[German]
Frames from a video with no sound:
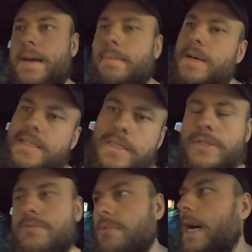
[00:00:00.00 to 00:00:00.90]
Aber es
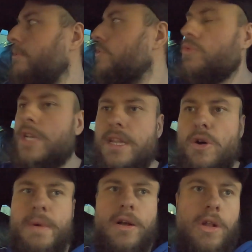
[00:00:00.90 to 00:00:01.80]
ist ab und zu gehen
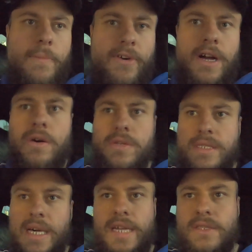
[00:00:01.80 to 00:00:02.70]
auch mal Klopfer
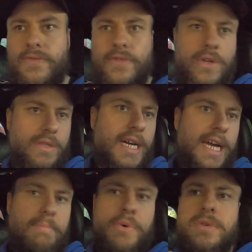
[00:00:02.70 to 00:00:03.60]
raus. Gerade so für
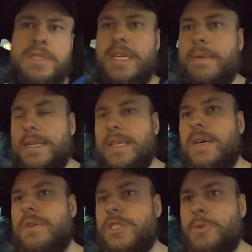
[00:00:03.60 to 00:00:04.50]
drei Punkte kann man die
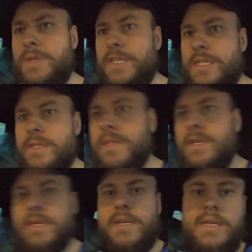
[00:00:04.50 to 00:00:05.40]
rausspielen.
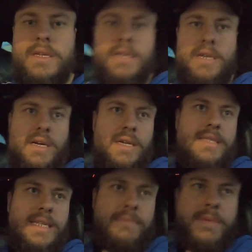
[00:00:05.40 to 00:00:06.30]
Äh,
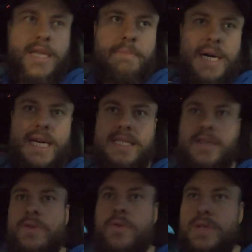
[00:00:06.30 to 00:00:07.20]
ist jetzt mit der
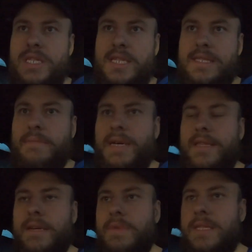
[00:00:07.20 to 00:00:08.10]
Preiserhöhung, die ich jetzt
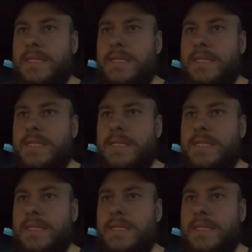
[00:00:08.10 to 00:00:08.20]
gemacht habe